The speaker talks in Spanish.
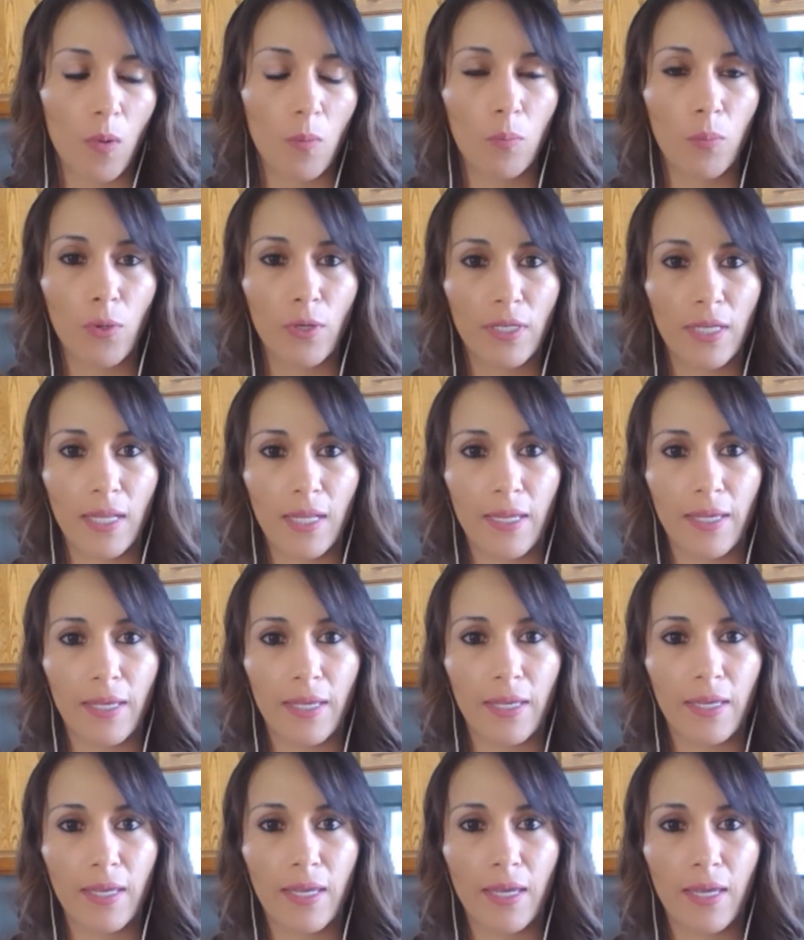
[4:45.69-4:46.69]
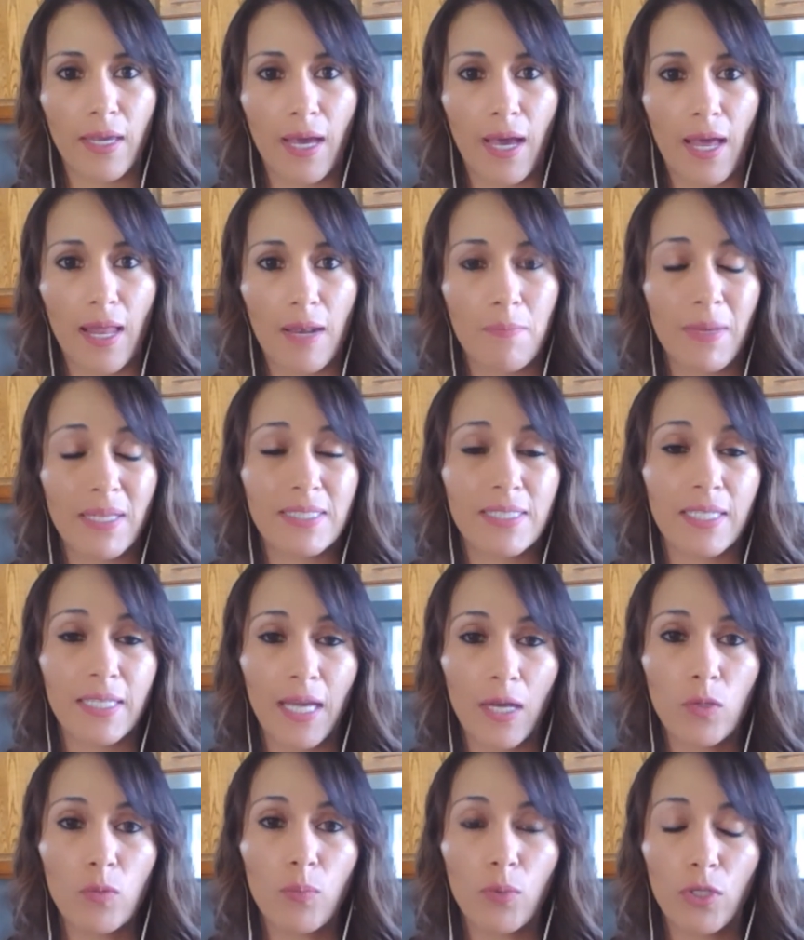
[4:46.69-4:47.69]
porque al
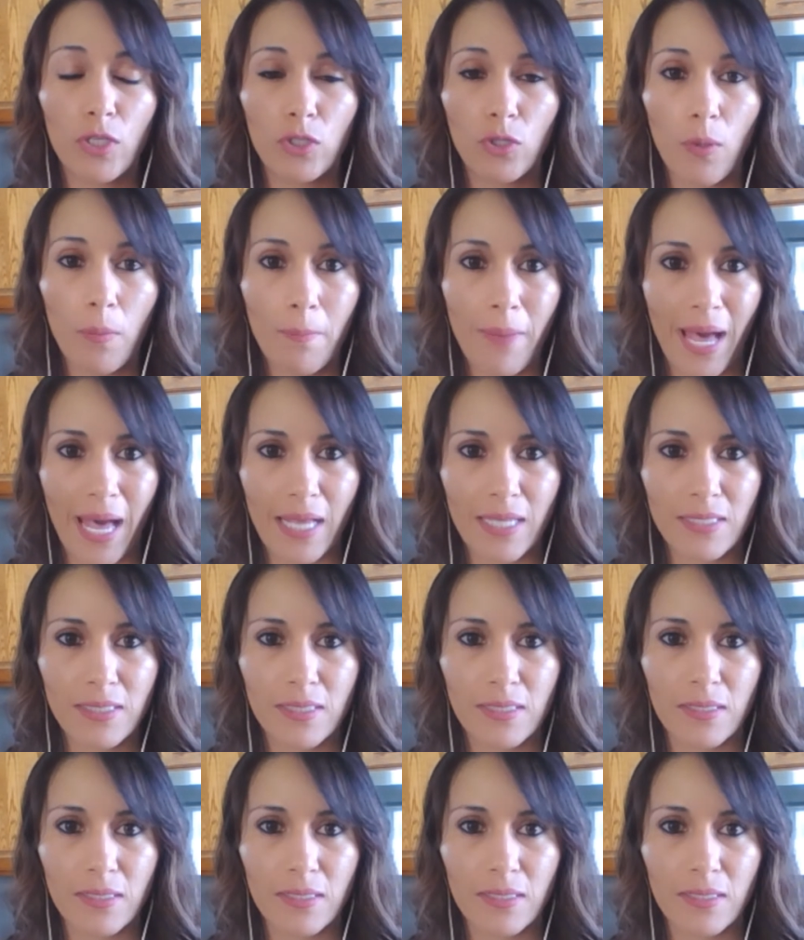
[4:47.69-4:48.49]
masticar un poquito más,